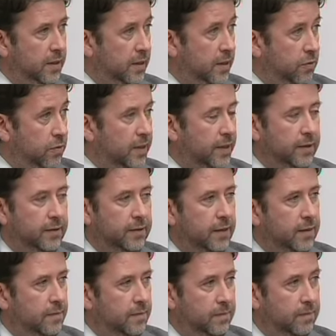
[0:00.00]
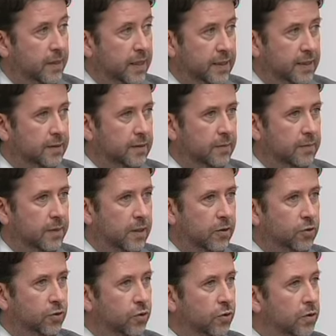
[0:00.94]
es una cantidad bajísima.
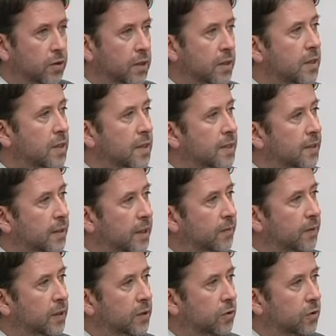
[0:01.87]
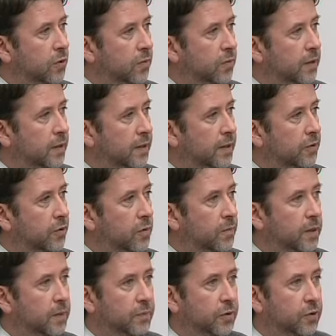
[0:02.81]
Otros cabildos, no voy a dar
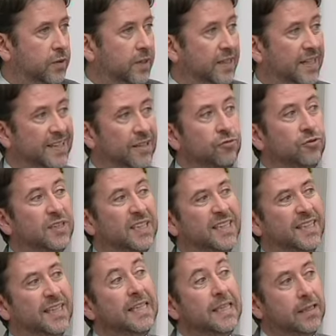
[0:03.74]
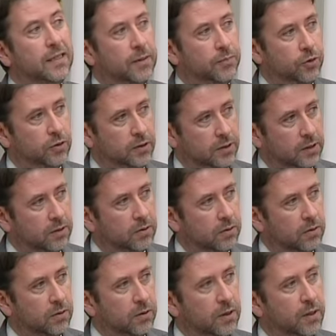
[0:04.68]
nombres, pero tienen hasta un 70%
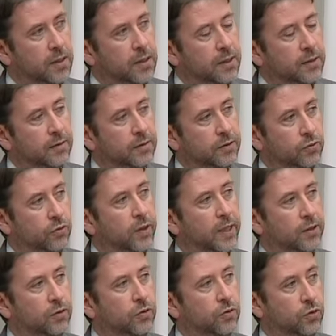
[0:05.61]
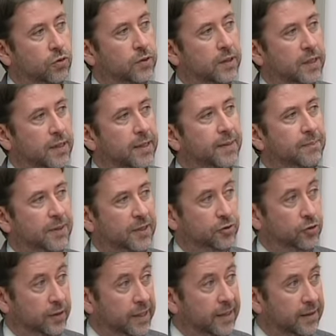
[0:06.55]
de su gasto total es
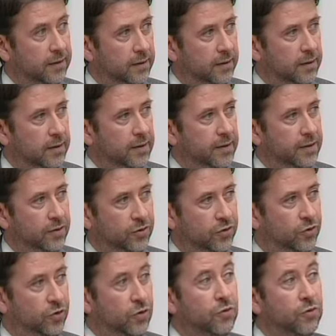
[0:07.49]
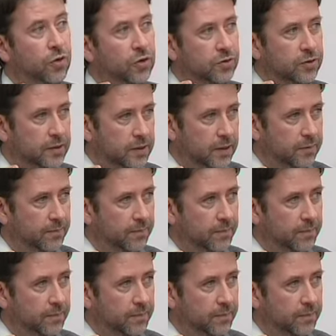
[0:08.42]
personal. Nosotros un 11%.